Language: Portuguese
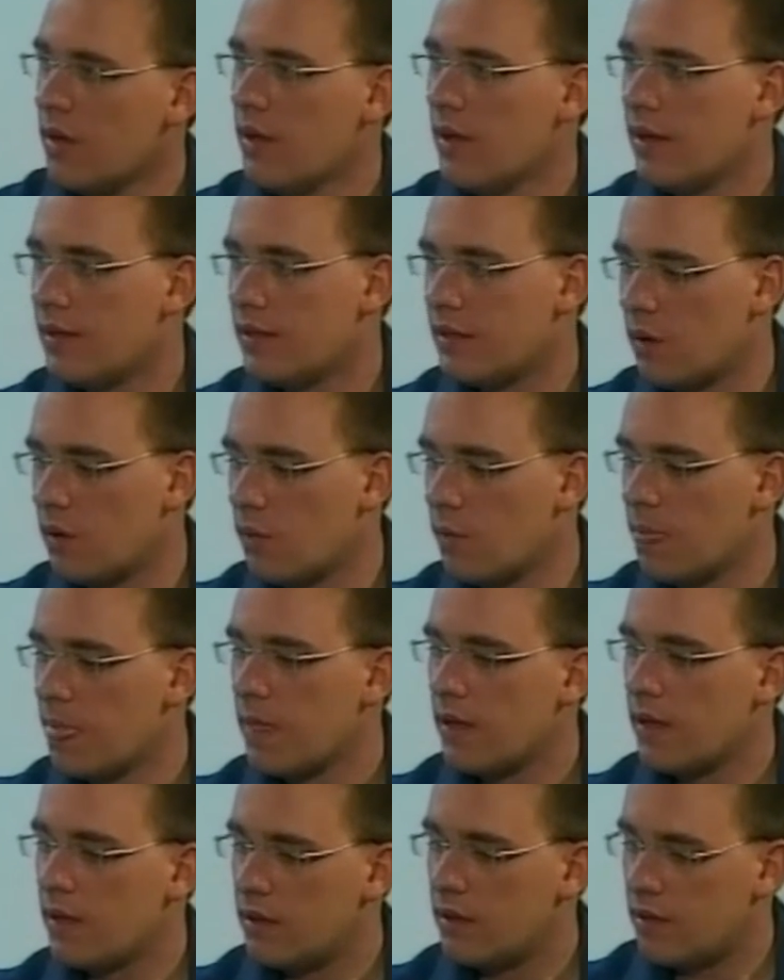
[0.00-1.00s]
Então,
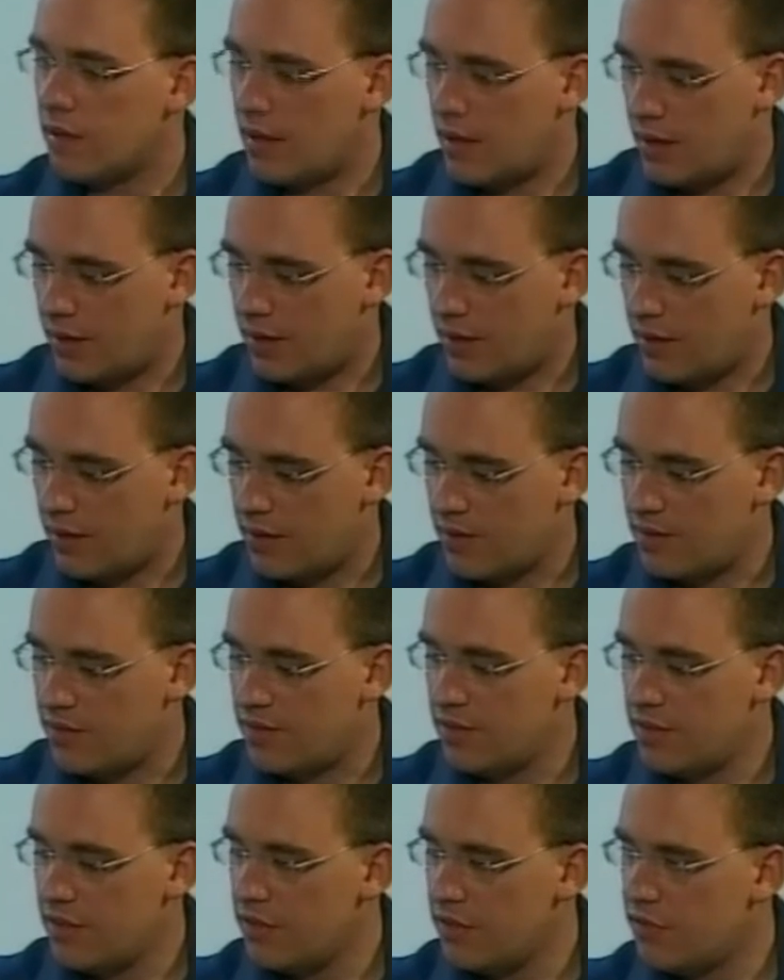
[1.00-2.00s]
é,
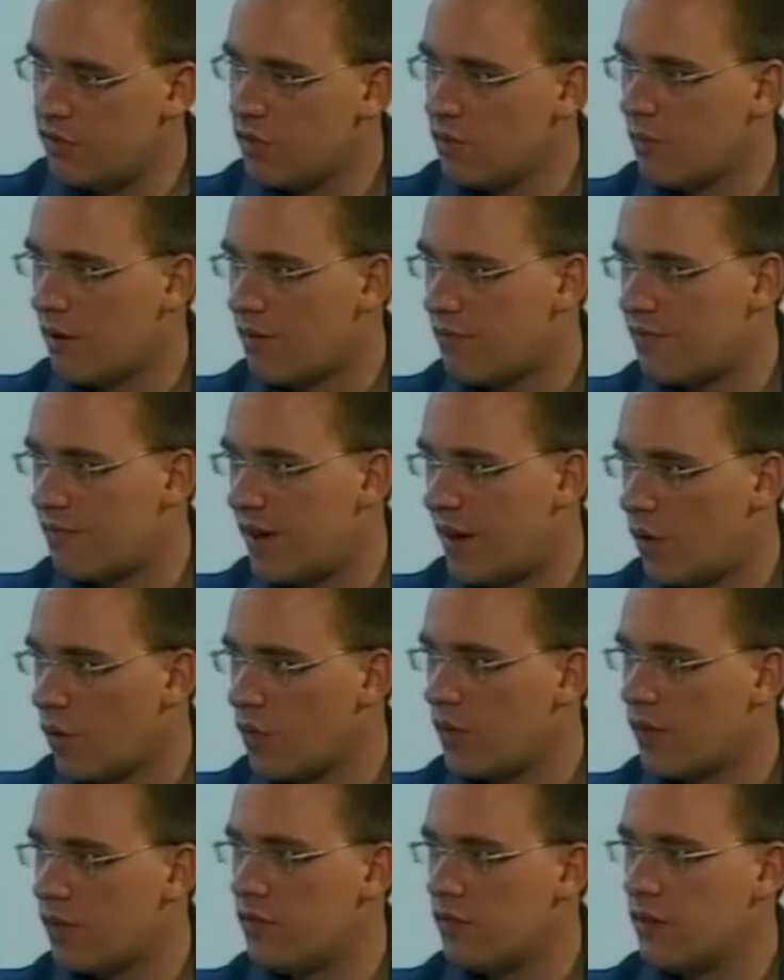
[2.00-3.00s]
existe uma
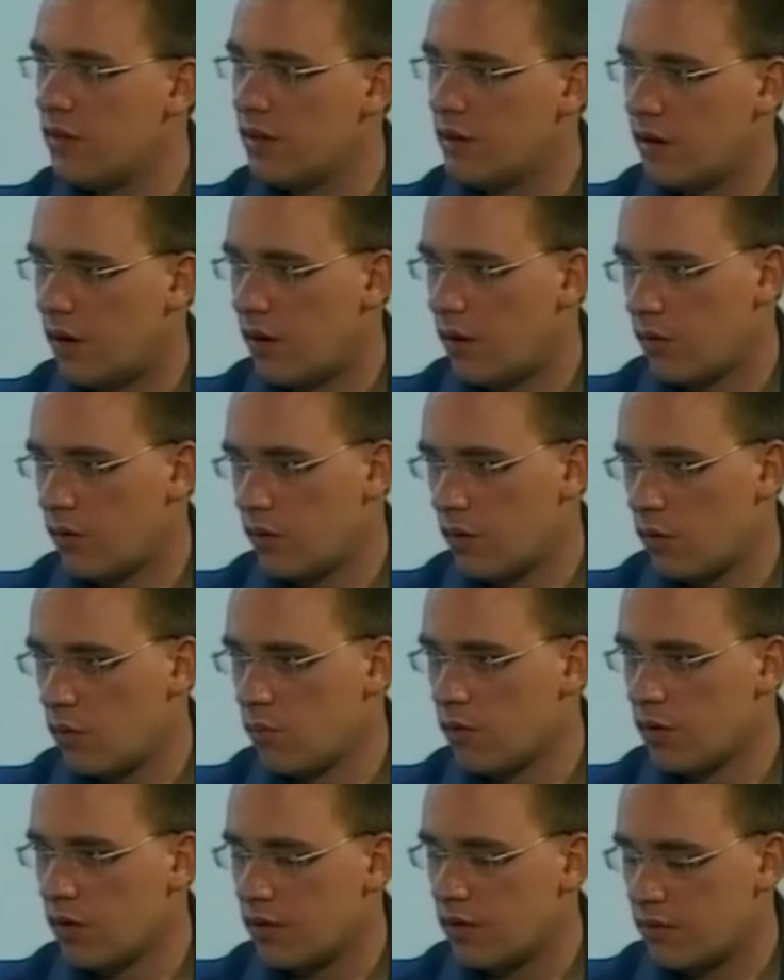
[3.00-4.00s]
falta de, em,
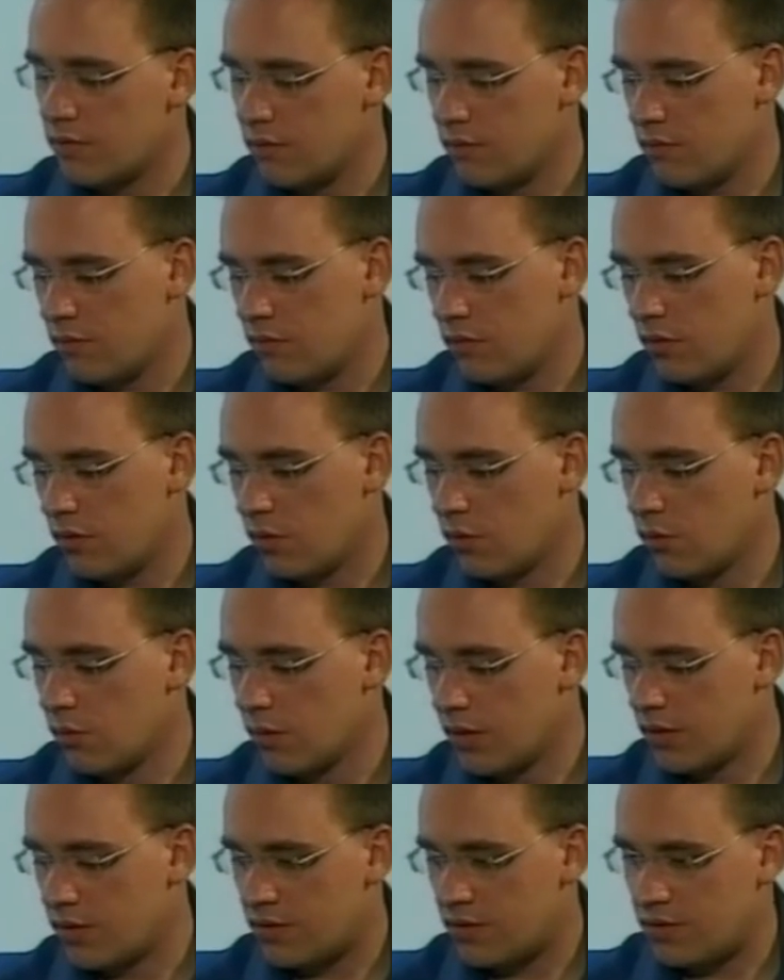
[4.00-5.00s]
alguma, em
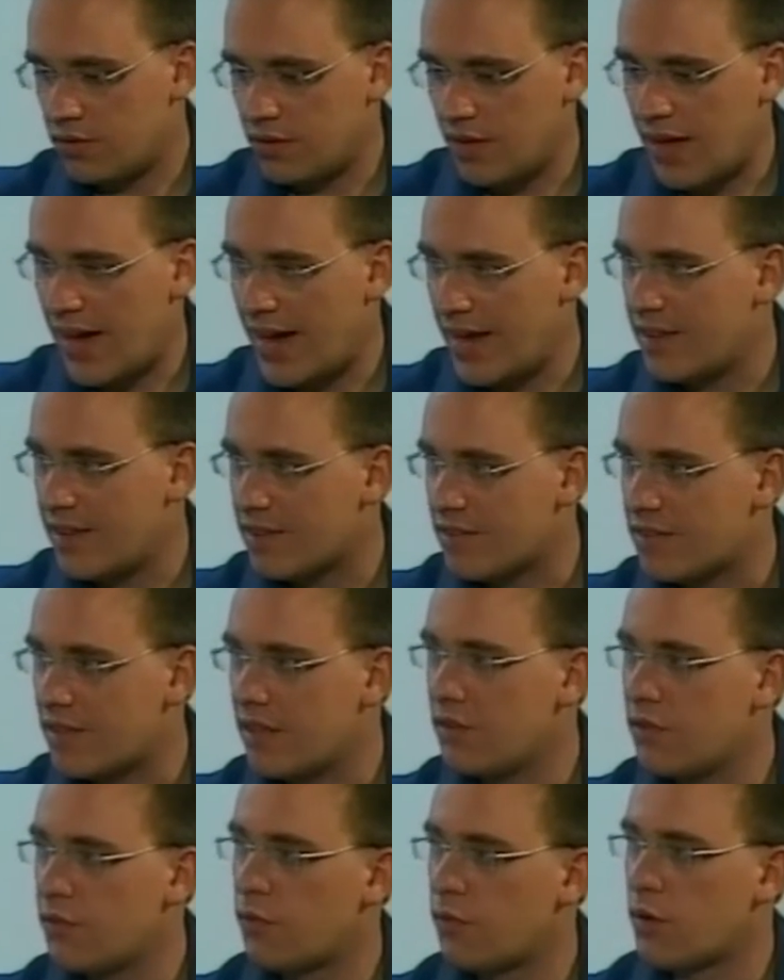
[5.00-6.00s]
algumas áreas né,
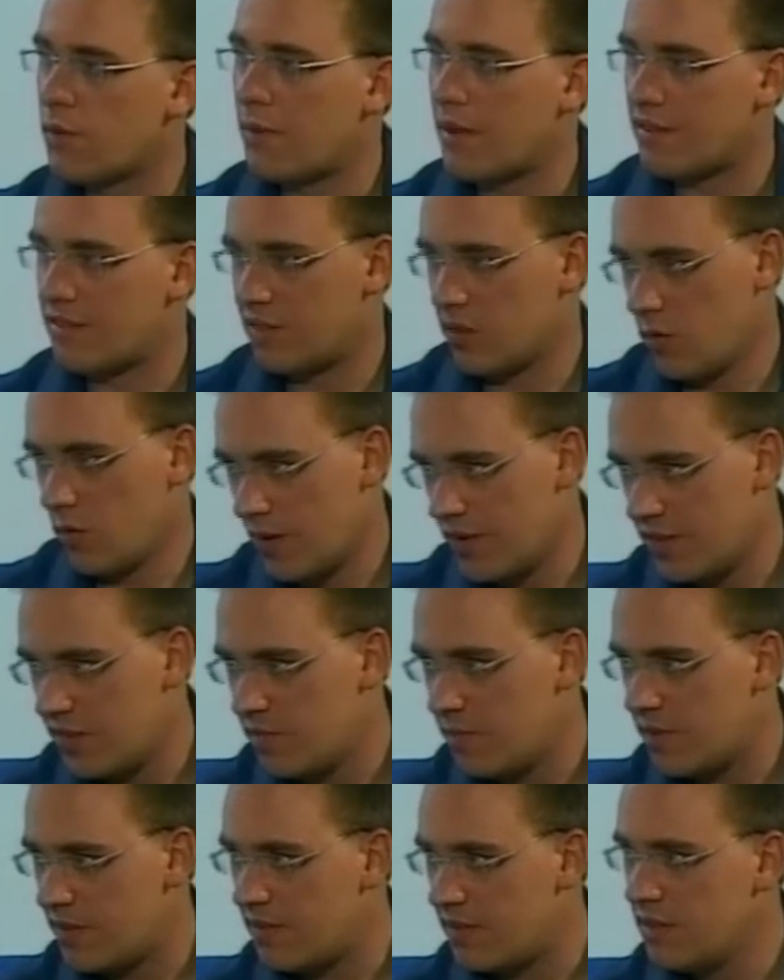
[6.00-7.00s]
de formação mais
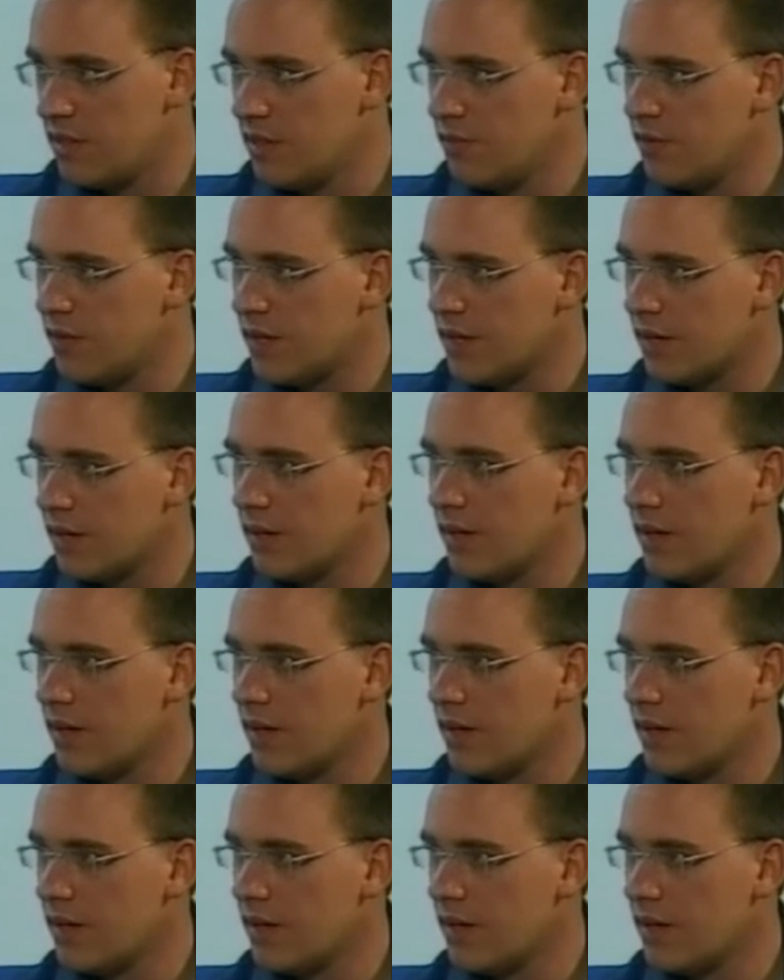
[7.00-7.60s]
específica,